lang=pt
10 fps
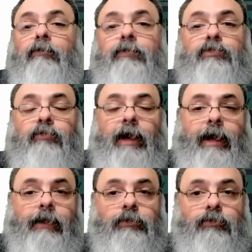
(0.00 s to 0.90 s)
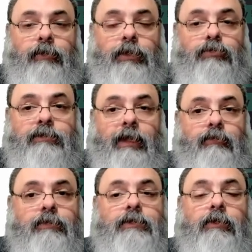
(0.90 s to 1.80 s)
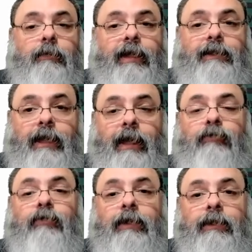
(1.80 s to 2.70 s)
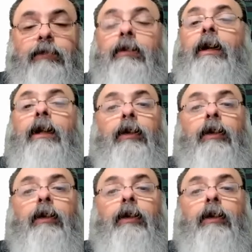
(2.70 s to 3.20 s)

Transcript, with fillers: Fiz vários vídeos lá no Visão Libertária falando,